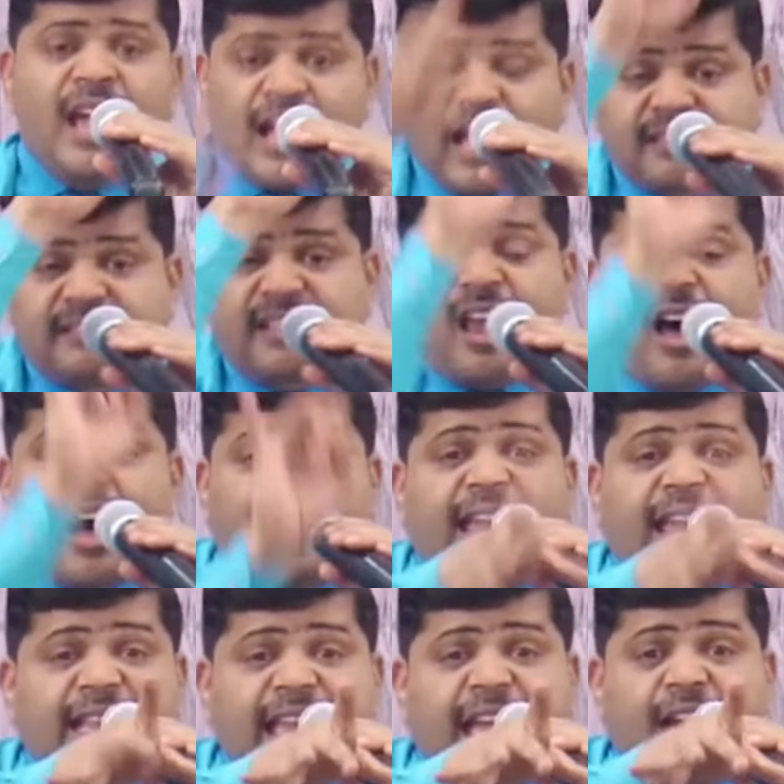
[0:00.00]

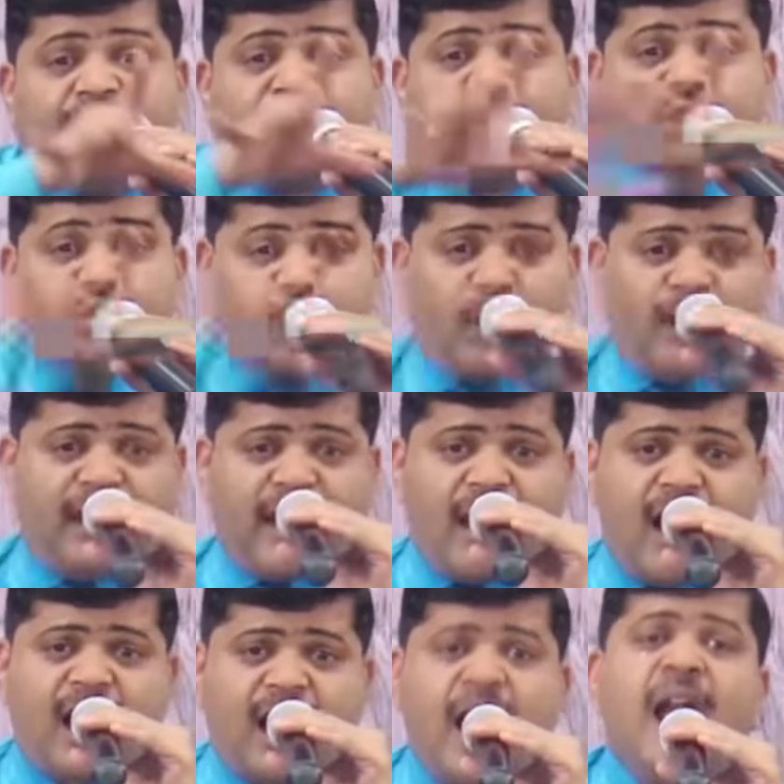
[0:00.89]
கத்தராகிய தேவன்
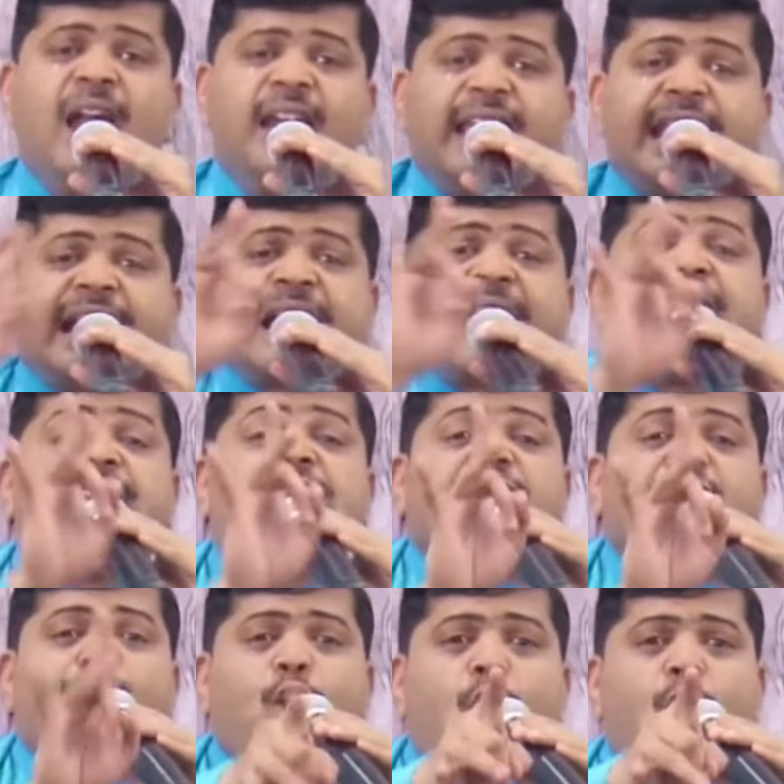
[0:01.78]
சொல்லுகிறார் நீ
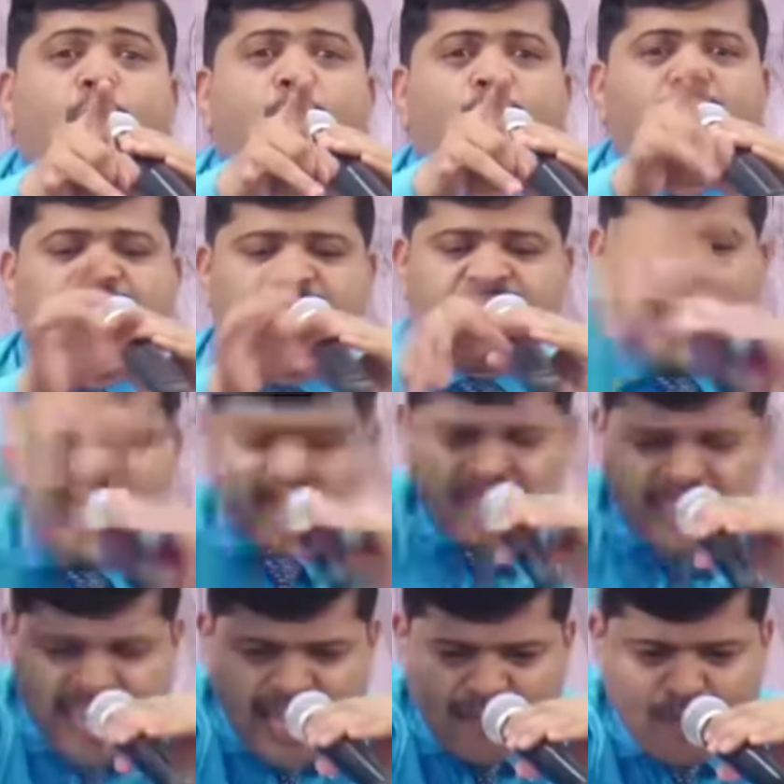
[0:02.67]
கண்ணீரோடு
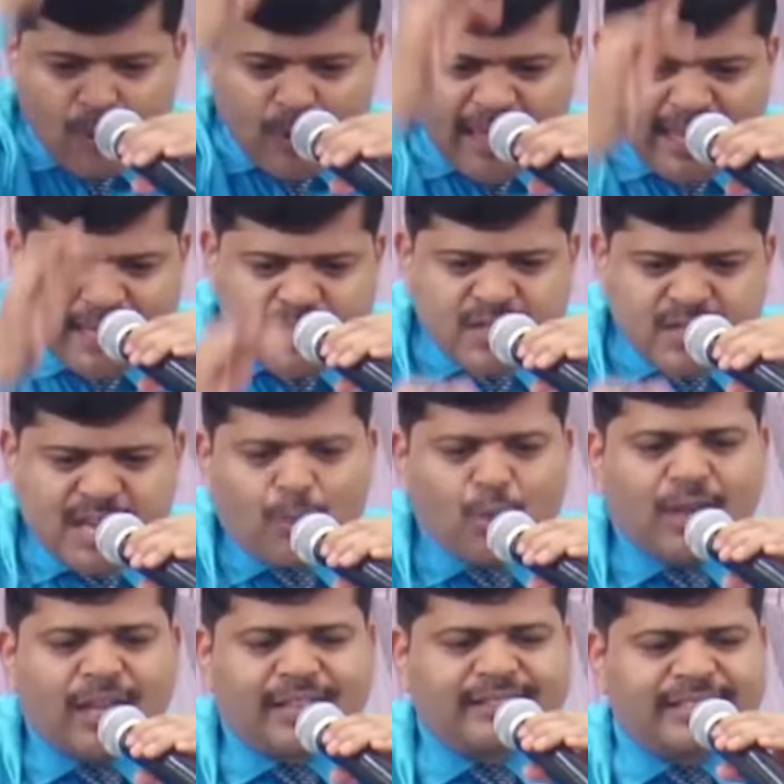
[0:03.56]
தேவனுடைய
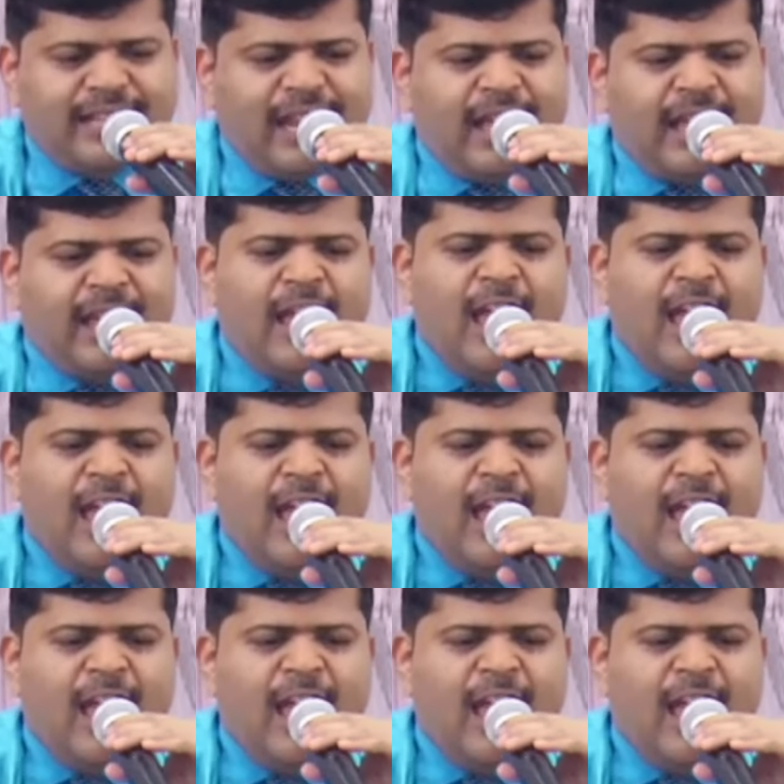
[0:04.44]
சமூகத்தில்